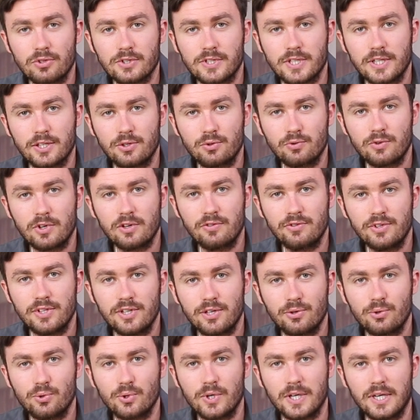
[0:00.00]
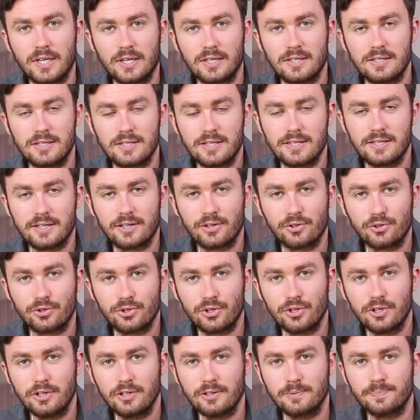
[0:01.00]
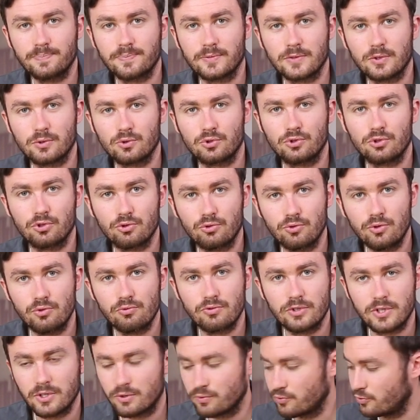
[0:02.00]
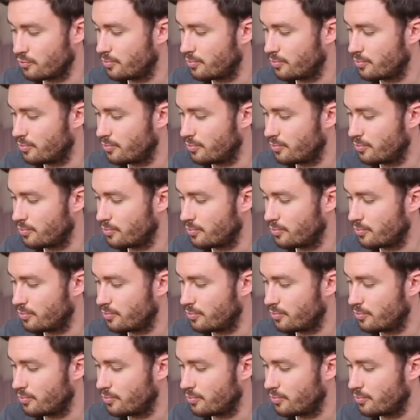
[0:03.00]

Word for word: dans cette nouvelle vidéo Air les escanteurs Aujourd'hui nous allons